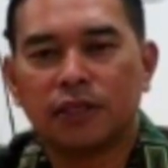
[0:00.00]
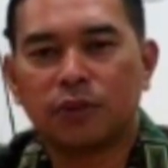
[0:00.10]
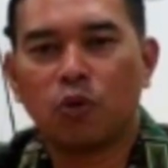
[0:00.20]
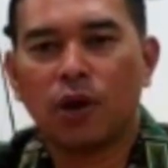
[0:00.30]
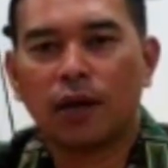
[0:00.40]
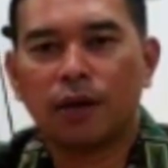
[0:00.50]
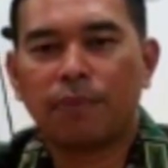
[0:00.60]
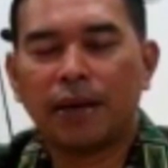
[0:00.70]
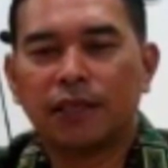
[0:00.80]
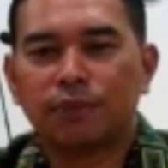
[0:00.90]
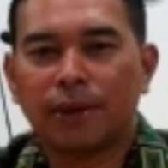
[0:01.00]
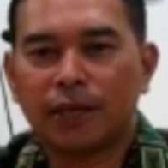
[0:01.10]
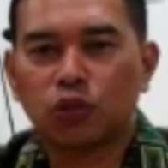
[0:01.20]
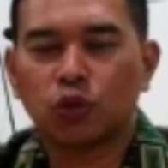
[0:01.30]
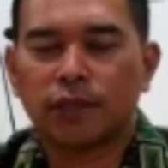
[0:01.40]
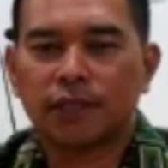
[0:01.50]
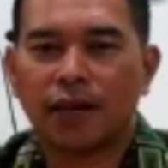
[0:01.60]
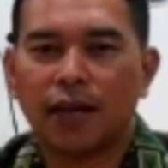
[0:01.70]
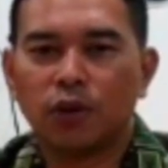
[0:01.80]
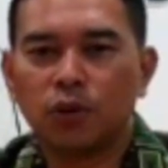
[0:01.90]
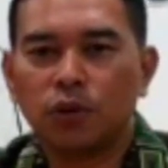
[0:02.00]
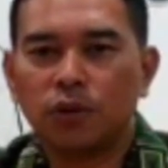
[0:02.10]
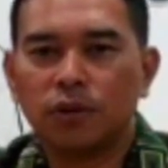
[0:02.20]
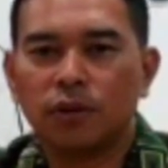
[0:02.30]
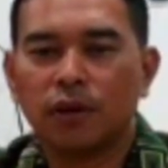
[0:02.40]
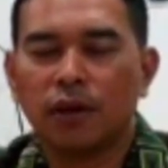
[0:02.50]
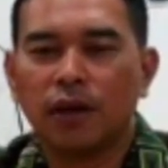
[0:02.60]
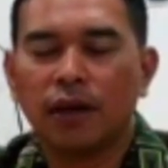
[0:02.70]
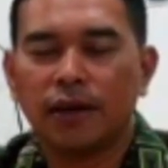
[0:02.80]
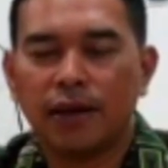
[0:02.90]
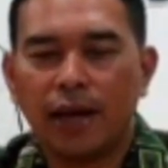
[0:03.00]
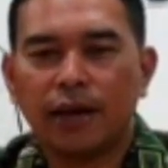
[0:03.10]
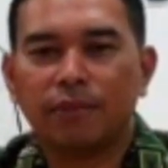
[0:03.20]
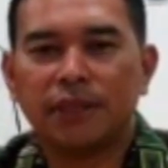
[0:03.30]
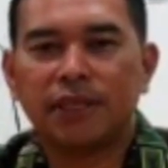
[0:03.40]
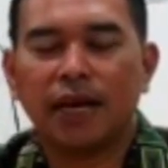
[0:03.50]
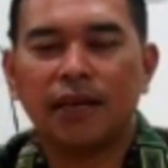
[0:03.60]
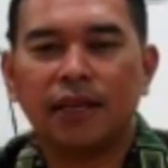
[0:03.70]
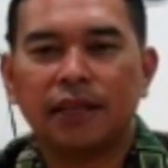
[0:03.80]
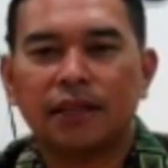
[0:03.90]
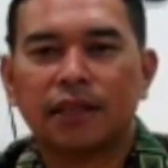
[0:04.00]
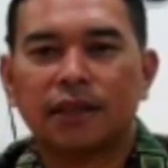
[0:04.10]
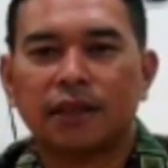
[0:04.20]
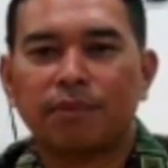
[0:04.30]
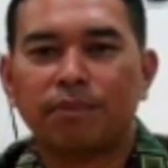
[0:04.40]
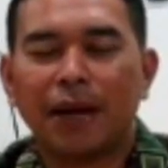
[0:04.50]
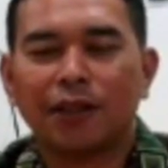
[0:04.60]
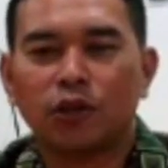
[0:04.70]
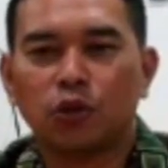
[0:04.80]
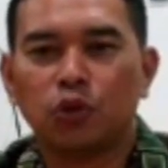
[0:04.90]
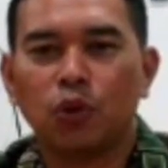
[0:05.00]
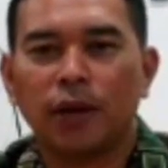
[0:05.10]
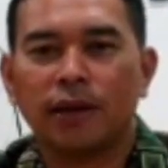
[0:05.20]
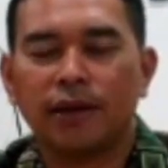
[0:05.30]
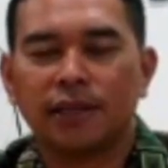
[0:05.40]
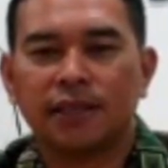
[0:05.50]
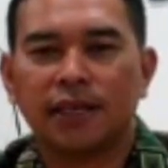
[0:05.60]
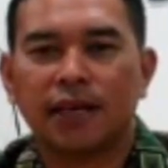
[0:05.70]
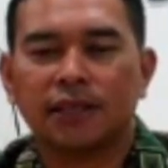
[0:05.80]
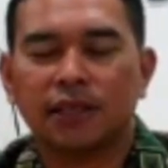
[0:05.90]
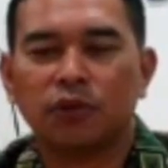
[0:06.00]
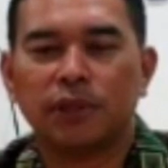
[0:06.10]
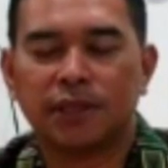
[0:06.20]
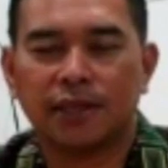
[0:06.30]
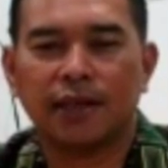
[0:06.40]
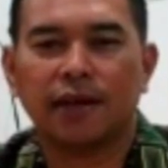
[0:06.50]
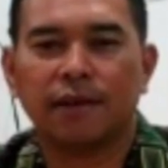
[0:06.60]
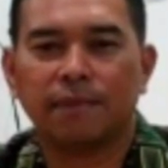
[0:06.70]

Semoga kedepannya semakin sukses selalu dan menjadi tempat tujuan destinasi wisata.